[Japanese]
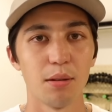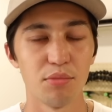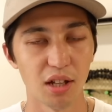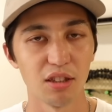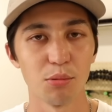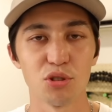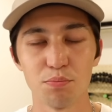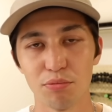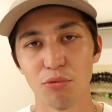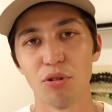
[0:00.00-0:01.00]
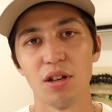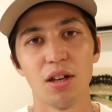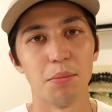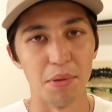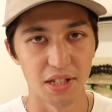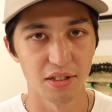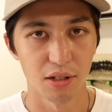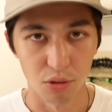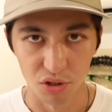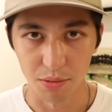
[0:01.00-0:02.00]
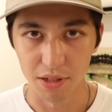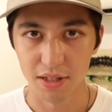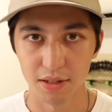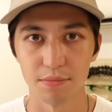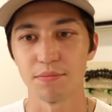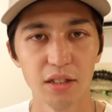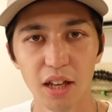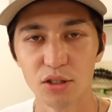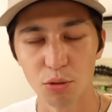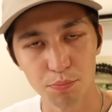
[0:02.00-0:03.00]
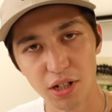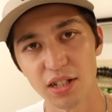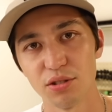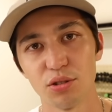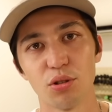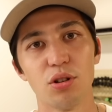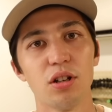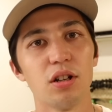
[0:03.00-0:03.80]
ブランドもショップもめちゃくちゃ苦労してますでショップからすると